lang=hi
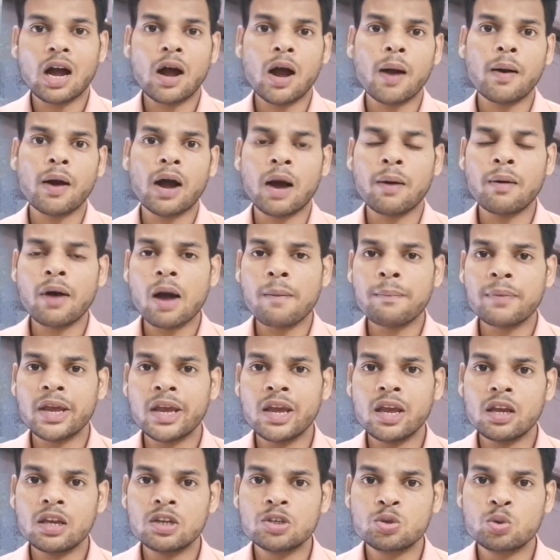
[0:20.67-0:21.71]
अब
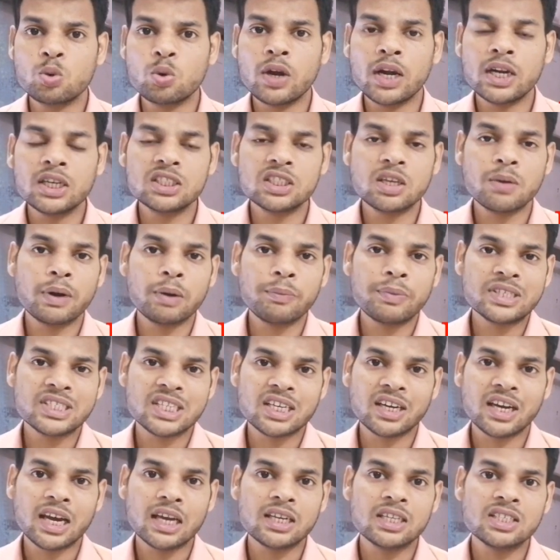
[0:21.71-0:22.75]
आपके स्टूडेंट्स के मन में
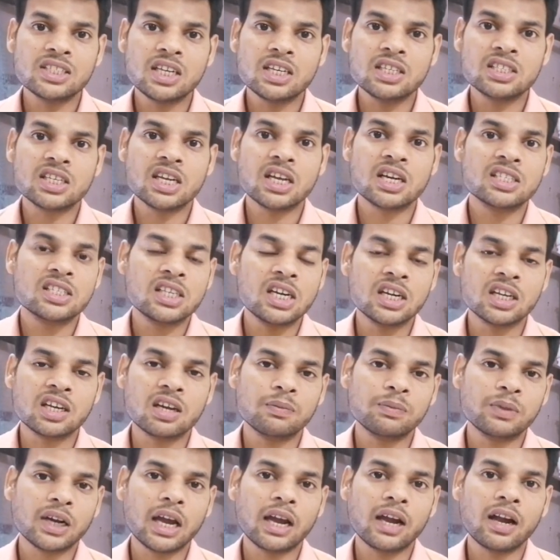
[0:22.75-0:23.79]
शंका है कि सर इसका रिजल्ट
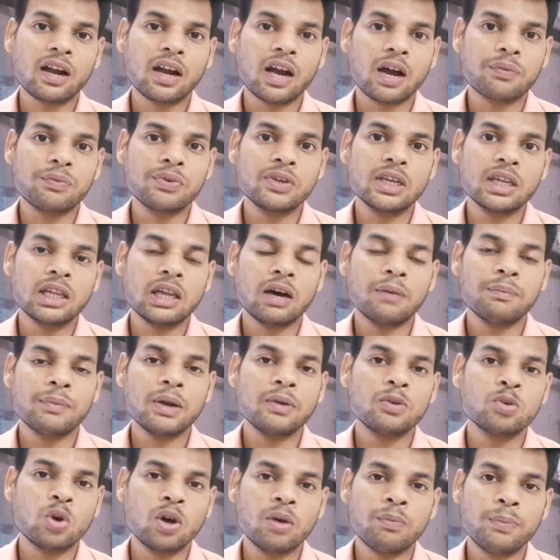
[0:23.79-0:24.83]
कब तक आएगा काफ़ी ज़्यादा
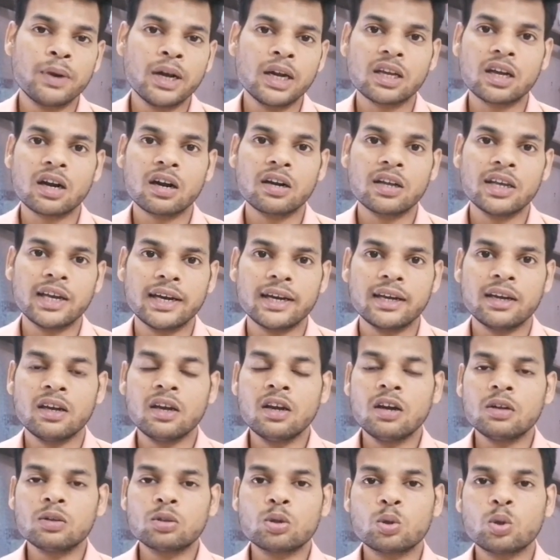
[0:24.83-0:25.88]
हमने जो है वेट कर लिया है
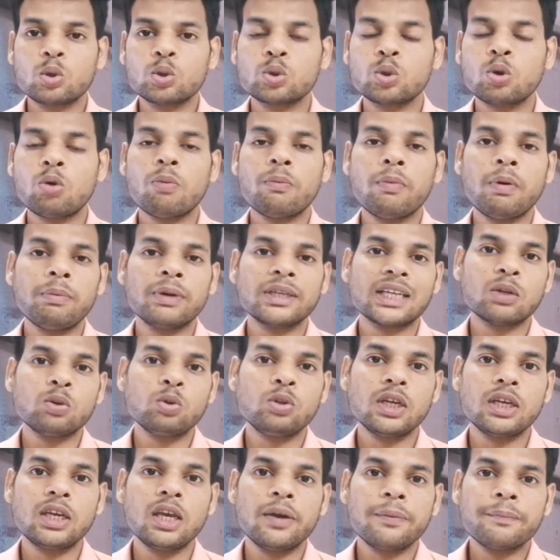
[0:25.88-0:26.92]
तो दोस्तों मैं बता
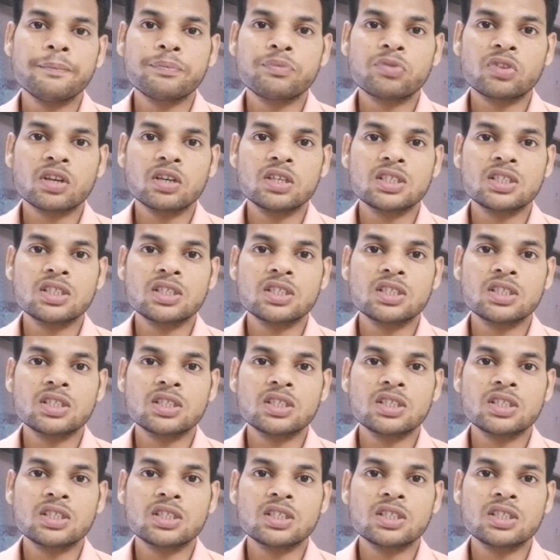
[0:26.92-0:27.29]
दूं देखिए